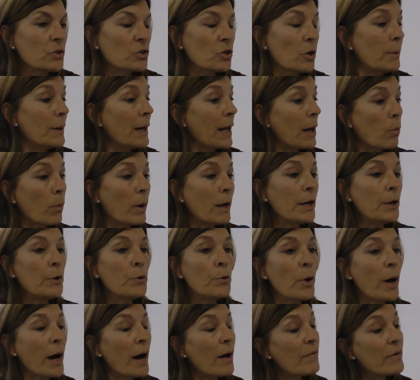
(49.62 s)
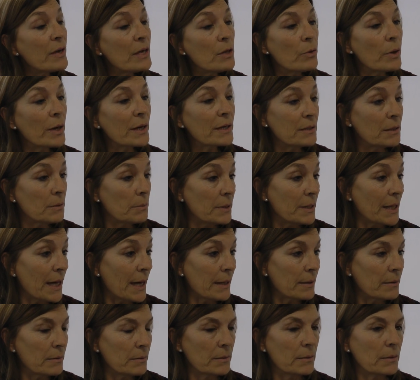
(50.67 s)
sobre las cuales no ha habido
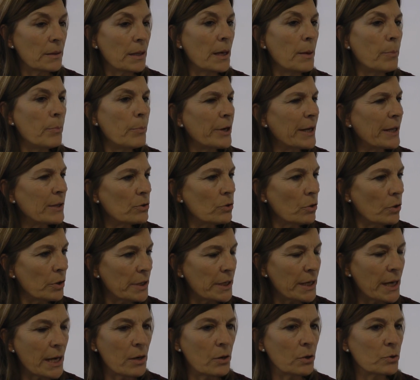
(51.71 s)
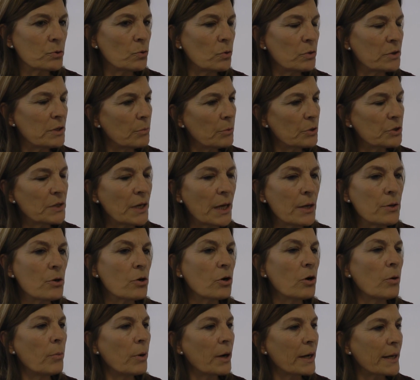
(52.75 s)
actividad exploratoria en los últimos años,
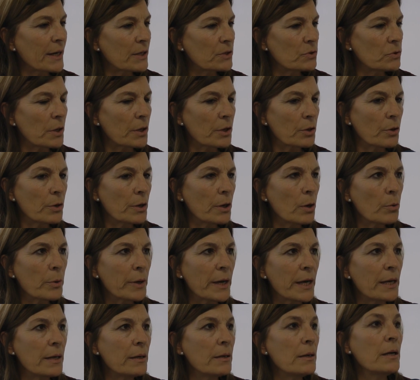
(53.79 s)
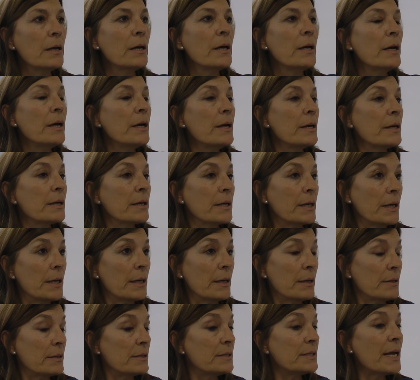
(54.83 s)
como el caso de Río Neuquén,
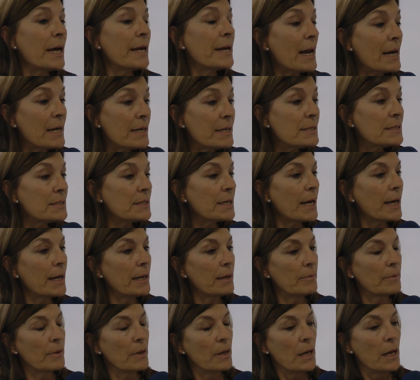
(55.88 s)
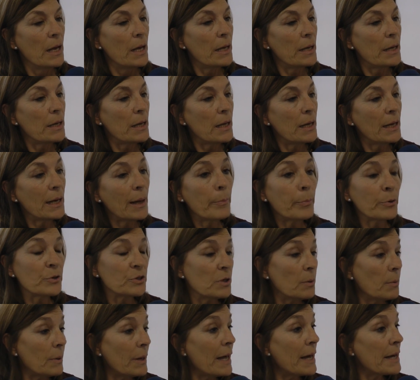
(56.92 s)
que se analiza la
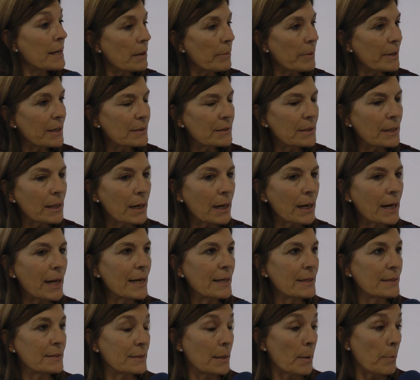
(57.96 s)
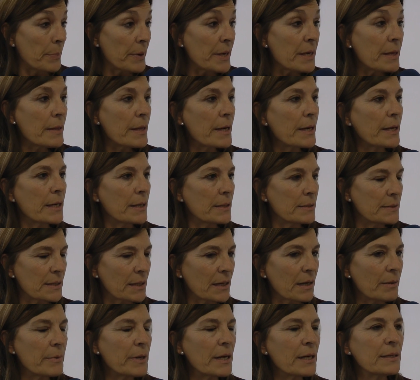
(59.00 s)
posibilidad de revertirla, se pide que se
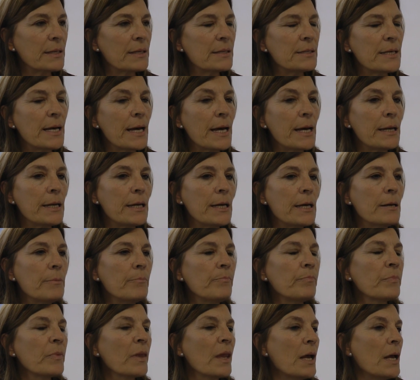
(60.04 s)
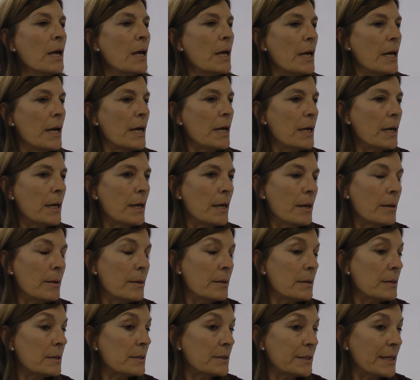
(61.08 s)
revierta ese área.
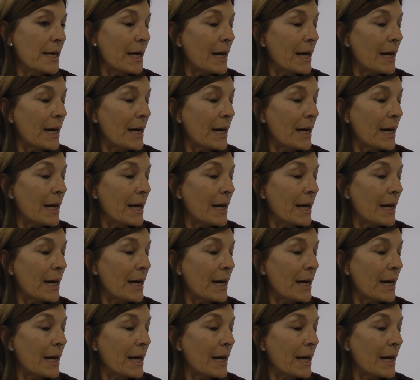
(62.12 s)
se